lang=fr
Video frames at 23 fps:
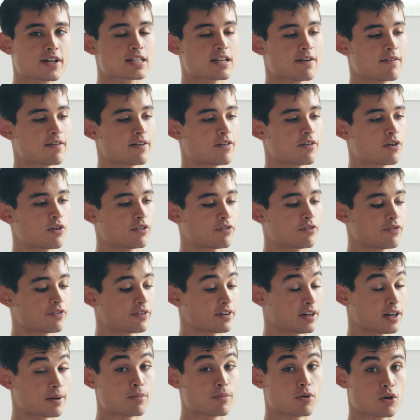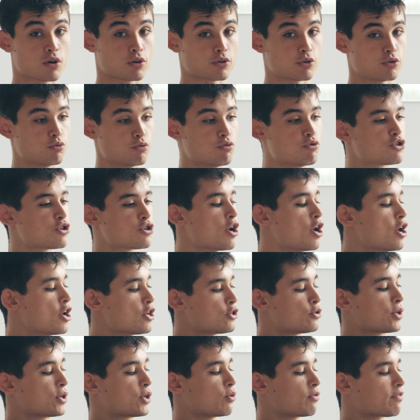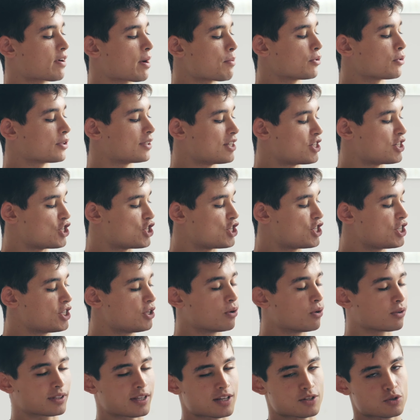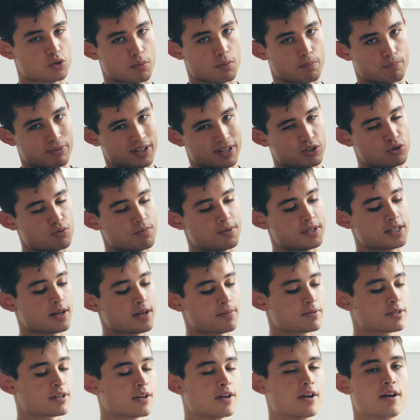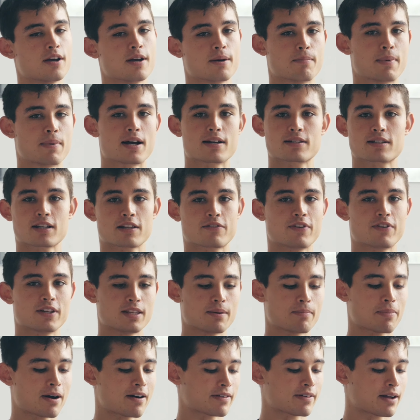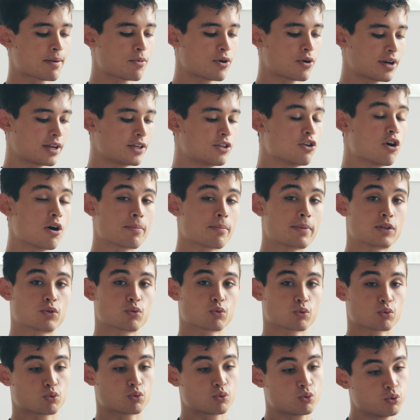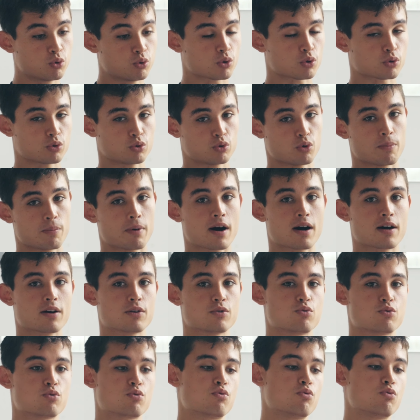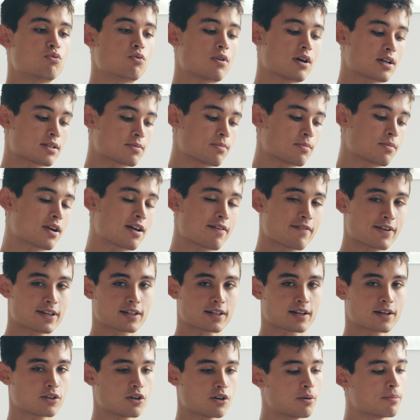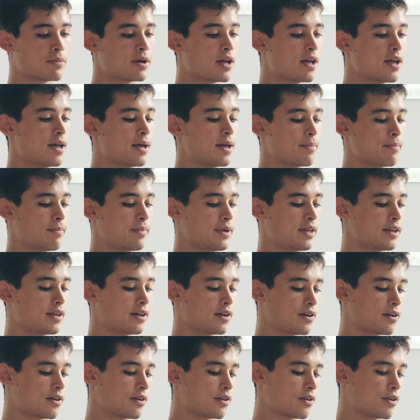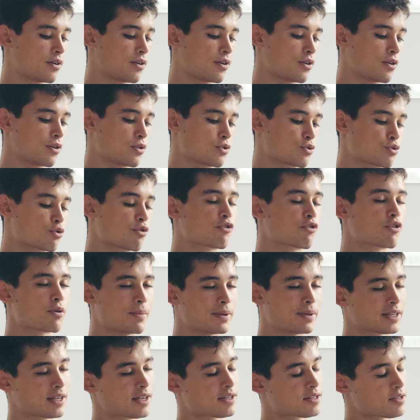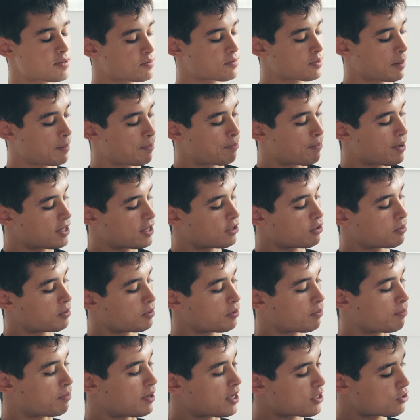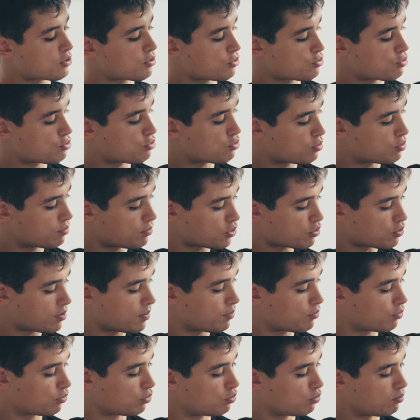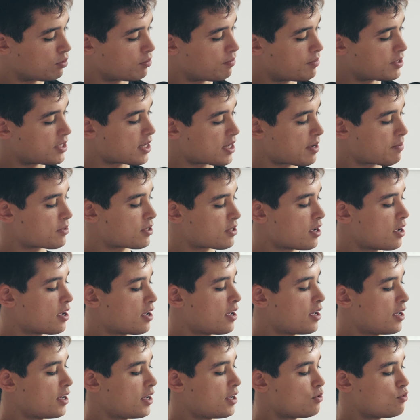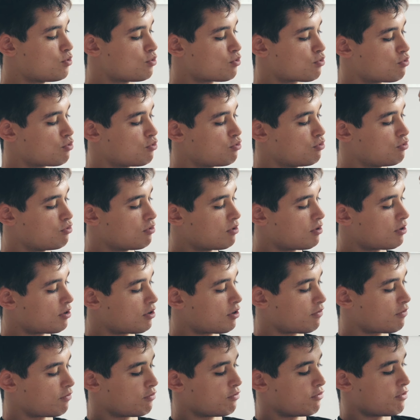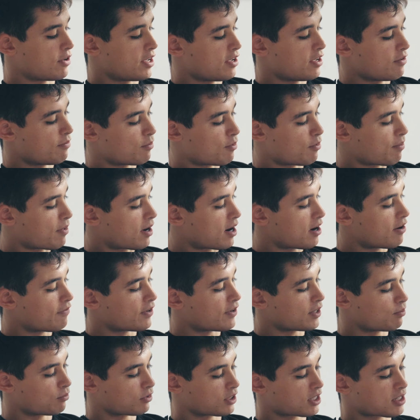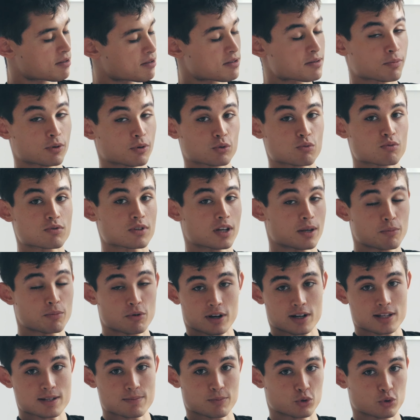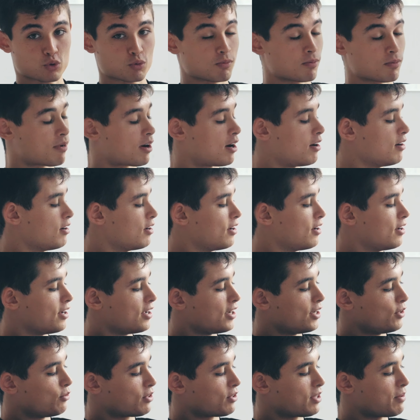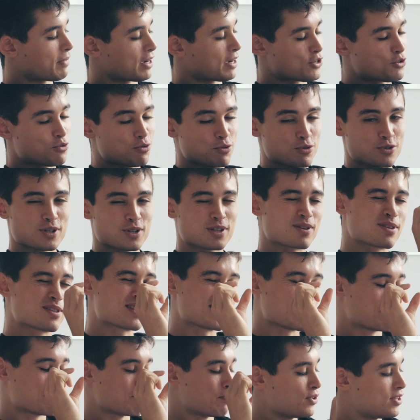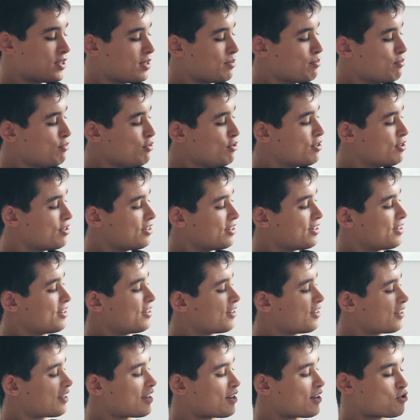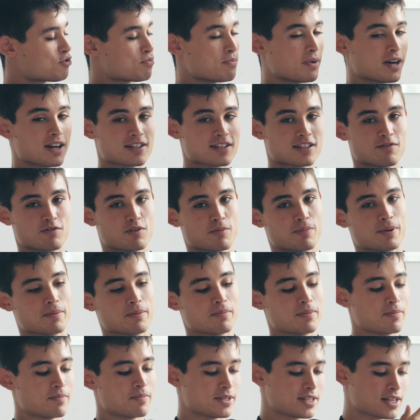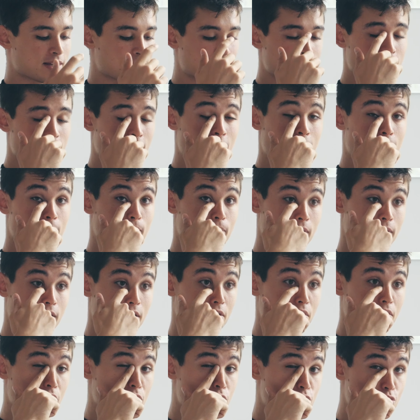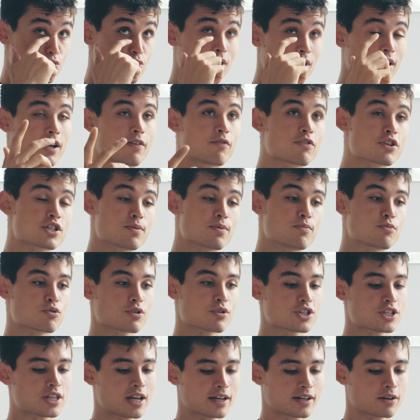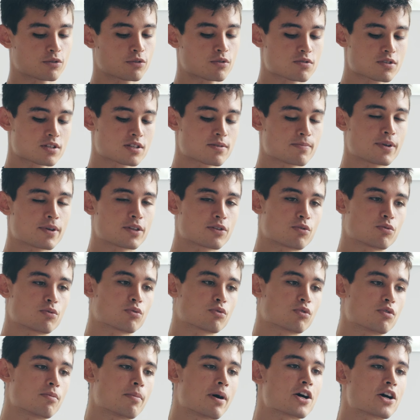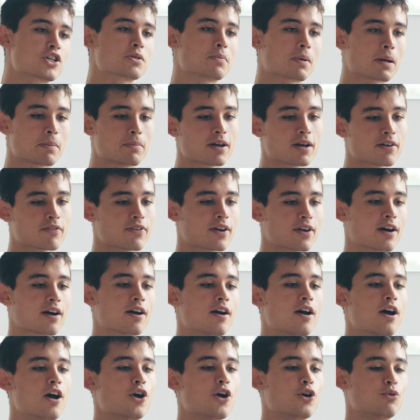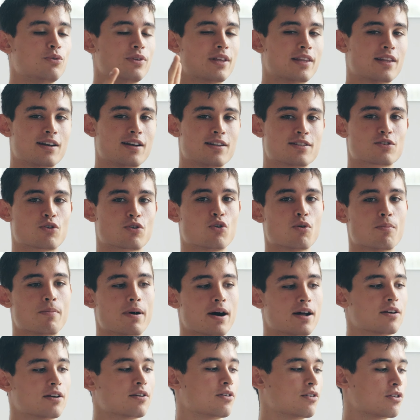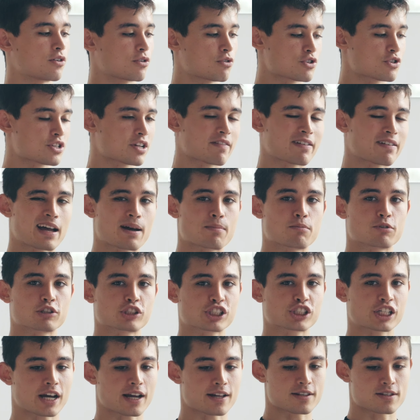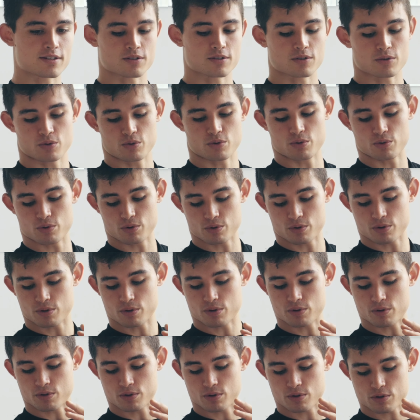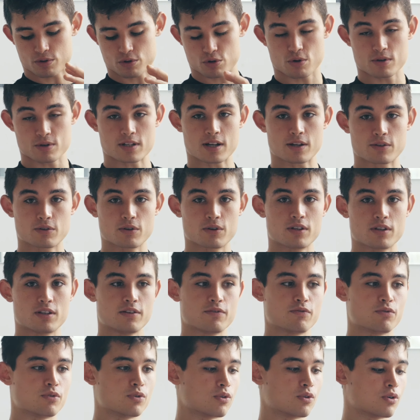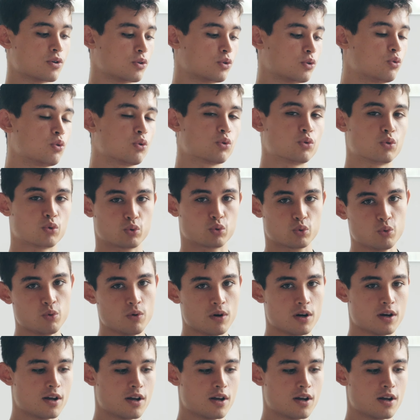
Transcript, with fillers: que ça va vraiment rendre huge. Ceux qui ont vraiment des gigantesques pics du biceps, bah, ça te fait des bras vraiment énormes et ton tour de bras, du coup, à ce moment-là, va être énorme. Mais euh, je trouve que mes triceps prennent pas énormément de place quand justement je fais mon double biceps. Et du coup, euh, vous voyez mon bras, en fait, mon triceps, il prend tout ça, il prend quasiment tout mon bras. Et donc il me reste juste cette petite boule euh, qui a du mal à se développer mes biceps. Mais du coup, la dernière fois que j'ai mesuré, j'étais à 42 cm de tour de bras. J'aimerais bien faire une analyse globale quand je serai vraiment shred de ce que ça donne niveau tour de tout.